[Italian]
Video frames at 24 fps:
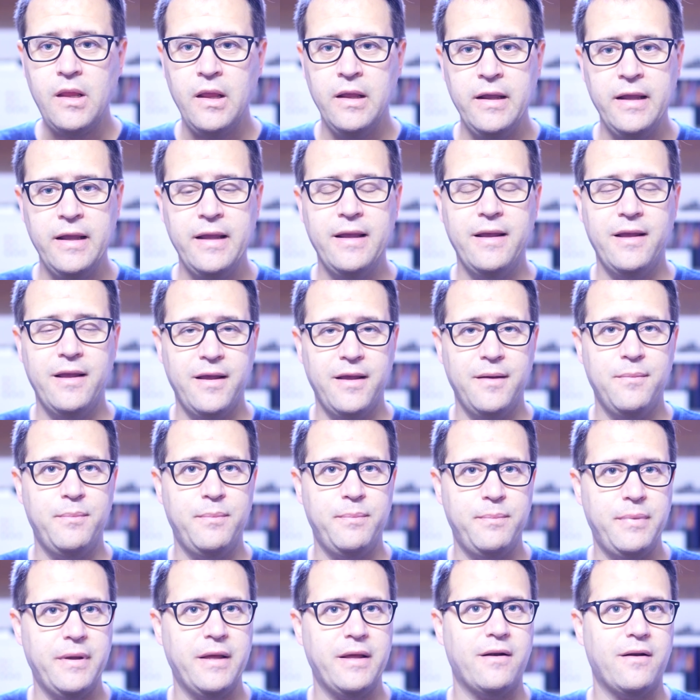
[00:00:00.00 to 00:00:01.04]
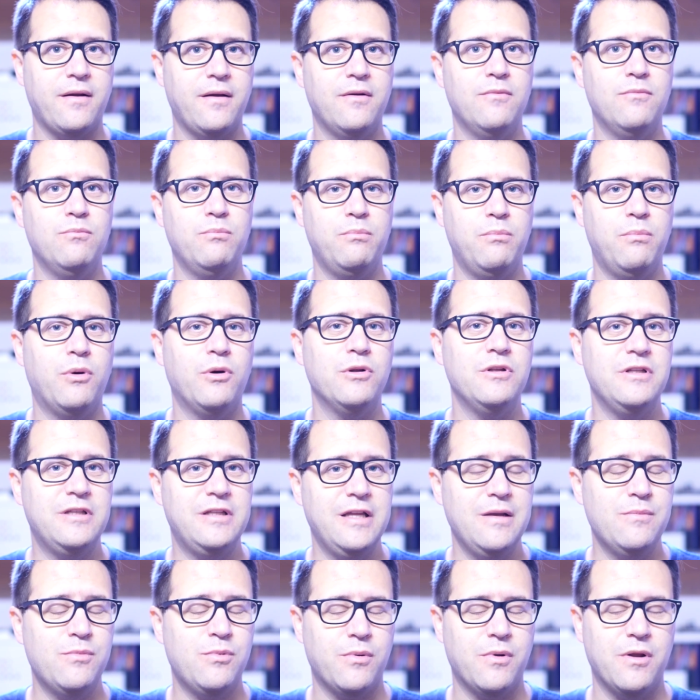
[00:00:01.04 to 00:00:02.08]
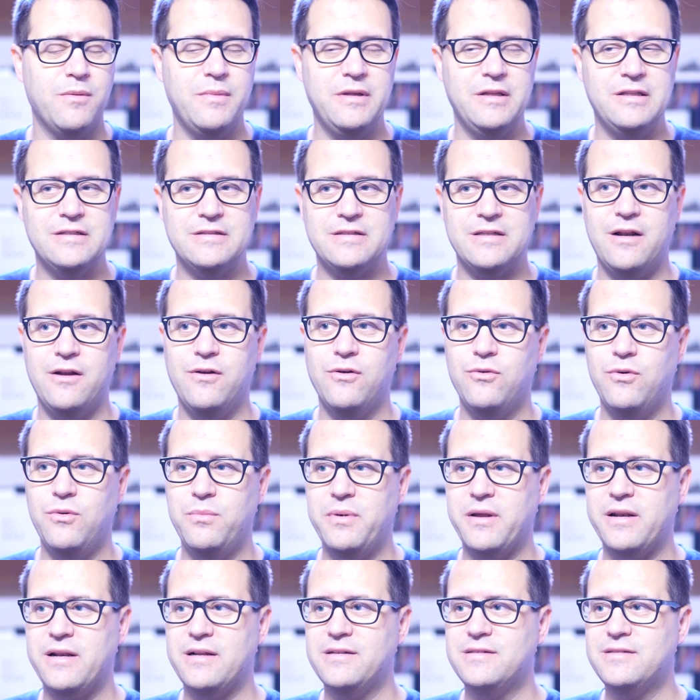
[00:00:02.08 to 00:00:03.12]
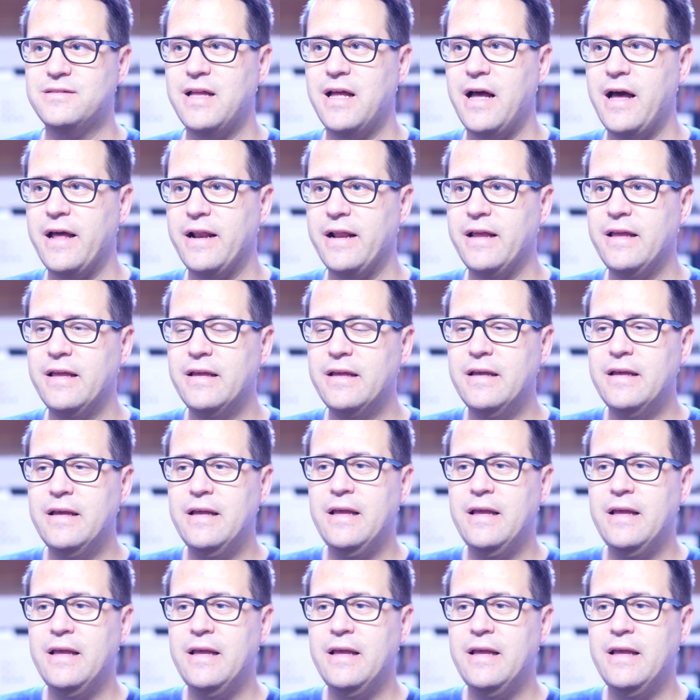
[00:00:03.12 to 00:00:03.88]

e per un po' di tempo probabilmente saranno qui per restare